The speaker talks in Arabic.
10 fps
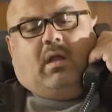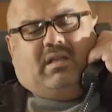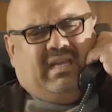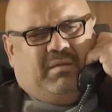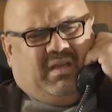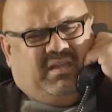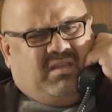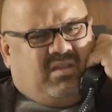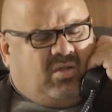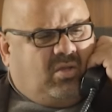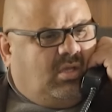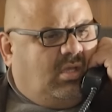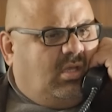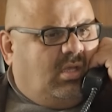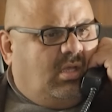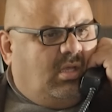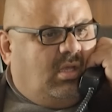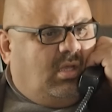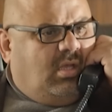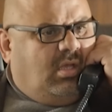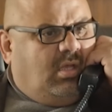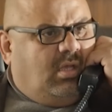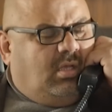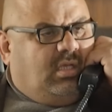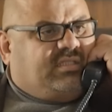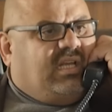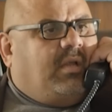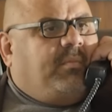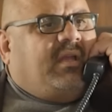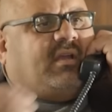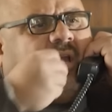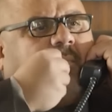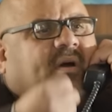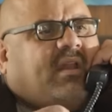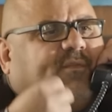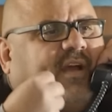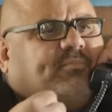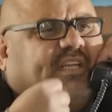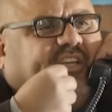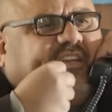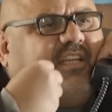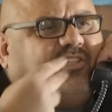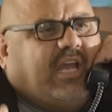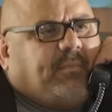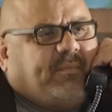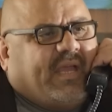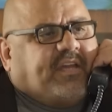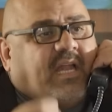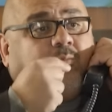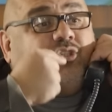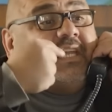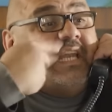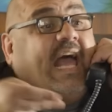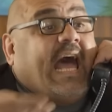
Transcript: عليا معي؟ اه حبيبي يا زلمه كم مره فهمتك تحكي ليش حبيبي انا المدير